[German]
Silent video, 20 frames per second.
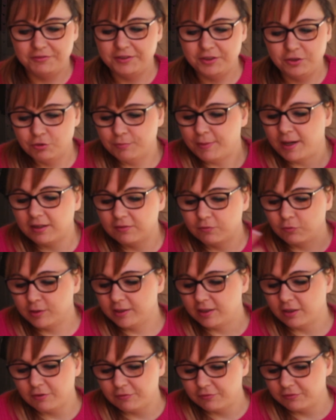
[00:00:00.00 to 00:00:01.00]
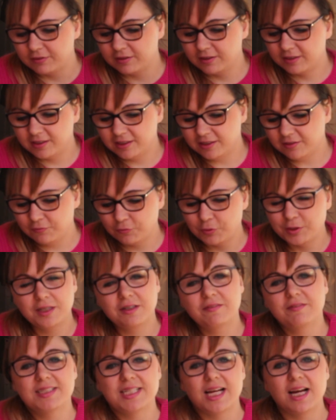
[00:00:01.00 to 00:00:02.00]
Video machen, wo ich, auf, wo
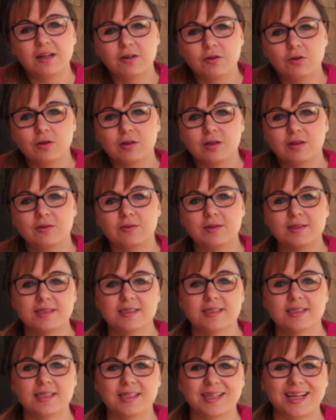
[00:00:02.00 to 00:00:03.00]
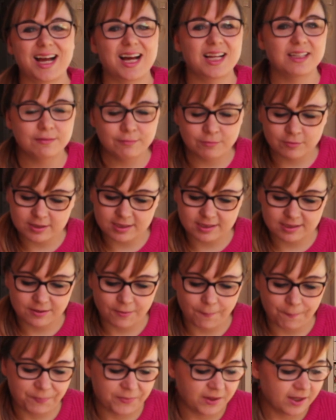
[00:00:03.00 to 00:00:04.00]
ich irgendwas angucke und äh, raten
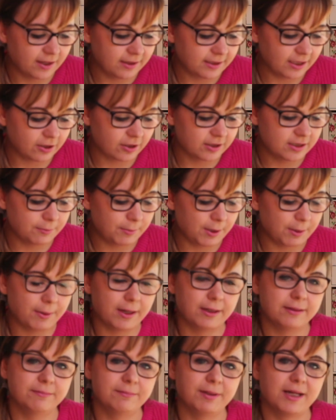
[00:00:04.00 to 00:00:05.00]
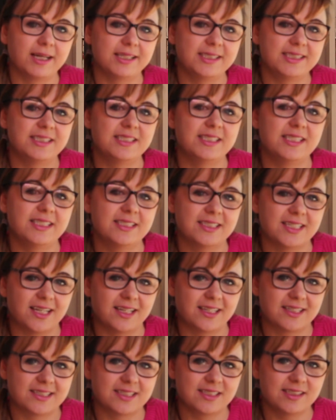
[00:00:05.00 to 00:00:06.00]
muss. Da könnt ihr mir mal ein paar Ideen
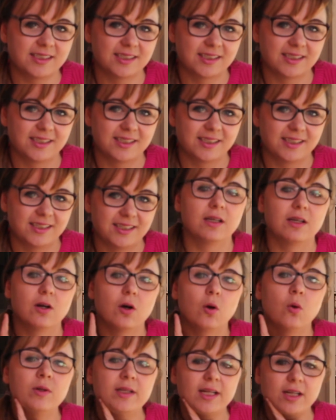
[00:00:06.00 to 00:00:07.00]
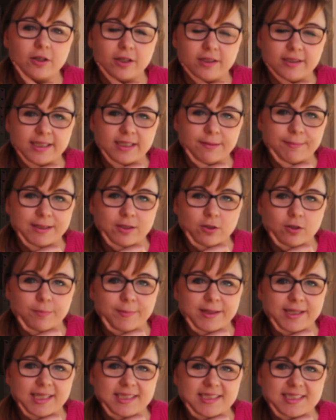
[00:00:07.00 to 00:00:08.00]
da lassen. Und dann könnt ihr ja mal
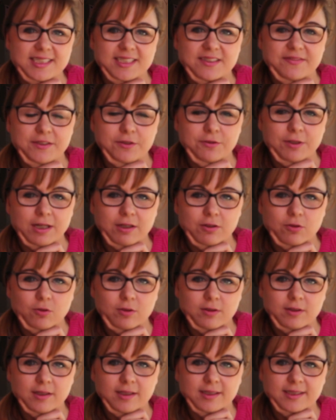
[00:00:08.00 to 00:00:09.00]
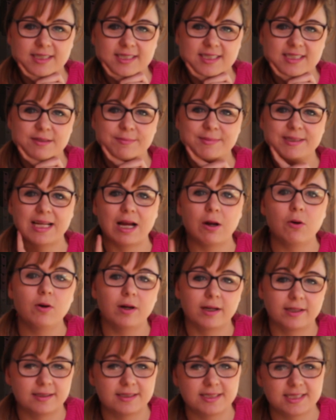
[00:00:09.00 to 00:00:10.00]
noch mein letztes Video angucken. Das ist nämlich
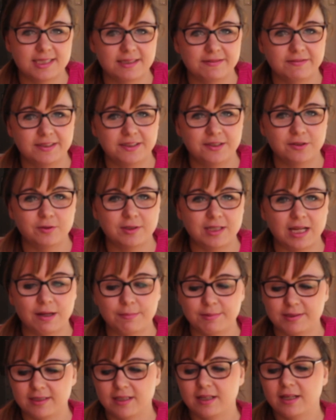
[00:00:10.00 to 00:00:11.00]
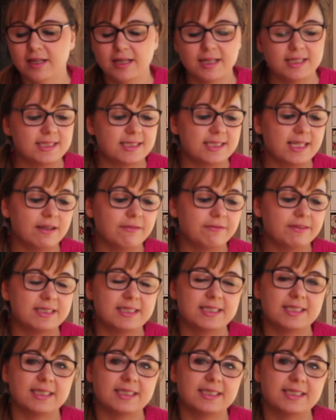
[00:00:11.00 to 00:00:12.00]
auch ein Disney-Video. Da habe ich sehr
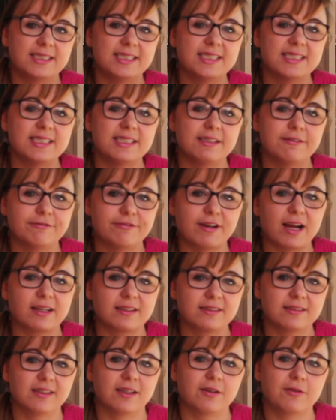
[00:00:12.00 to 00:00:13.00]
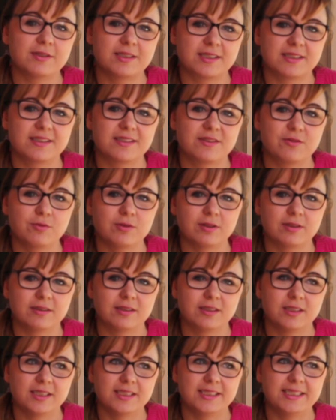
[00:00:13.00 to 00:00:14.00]
witzige Disney-Fakten
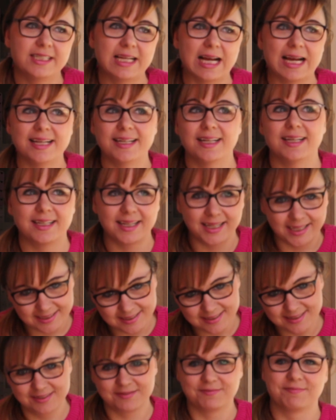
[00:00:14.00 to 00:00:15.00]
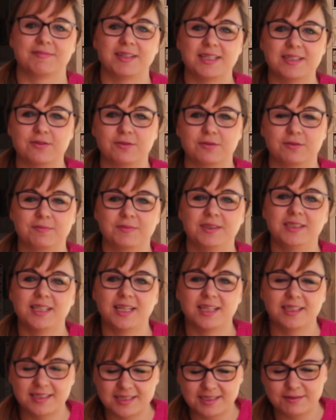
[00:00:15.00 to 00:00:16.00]
rausgesucht, die keiner kennt. Also
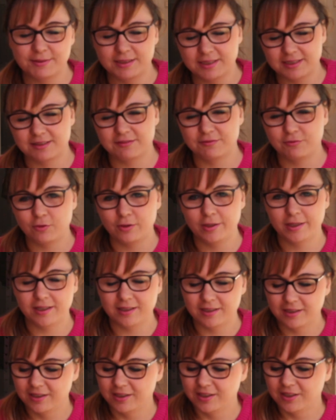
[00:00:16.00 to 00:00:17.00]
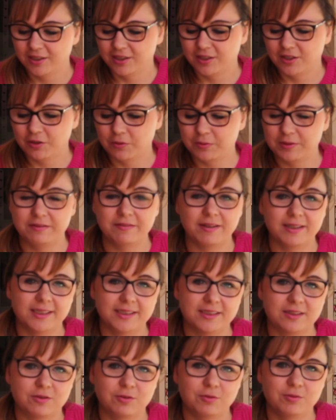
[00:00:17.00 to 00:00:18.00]
ich kannte sie nicht vorher. Und die
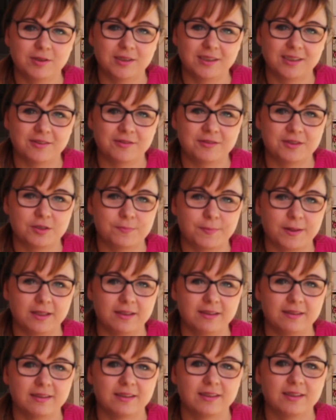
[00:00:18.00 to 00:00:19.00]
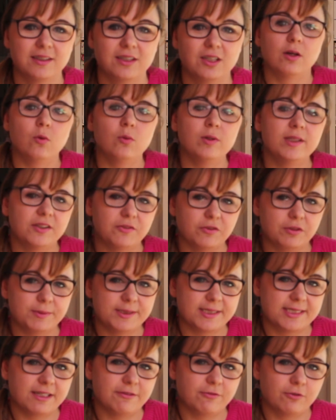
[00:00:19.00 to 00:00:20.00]
waren echt cool und spannend. Und ich
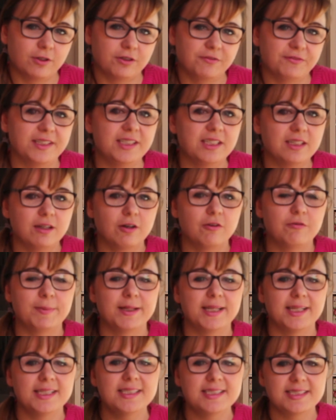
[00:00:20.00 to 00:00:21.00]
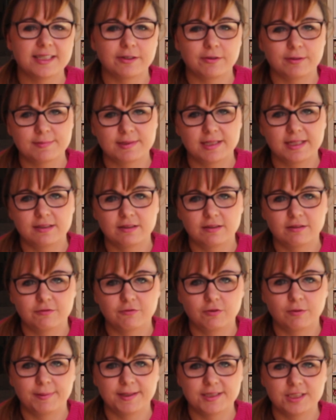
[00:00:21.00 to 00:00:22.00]
würde mich sehr freuen, wenn ihr auf meiner
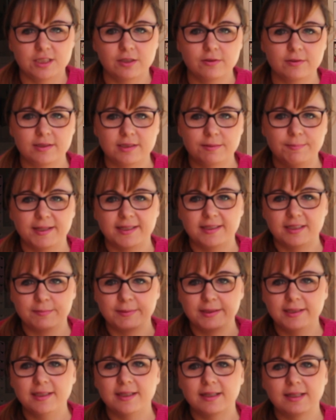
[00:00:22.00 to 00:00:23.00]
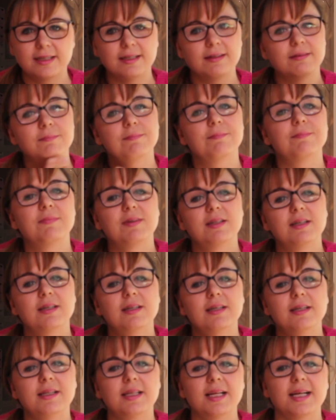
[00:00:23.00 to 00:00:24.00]
Instagram-Seite vorbeischaut. Die blende ich mal hier ein.
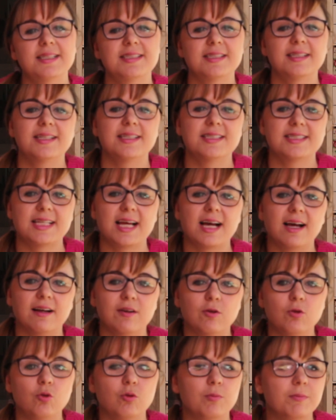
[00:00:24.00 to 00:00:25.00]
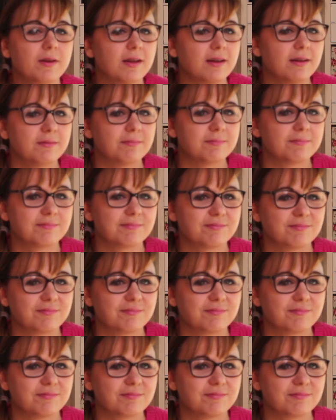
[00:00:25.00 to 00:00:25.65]
Ich heiße da Sarah Kolumna.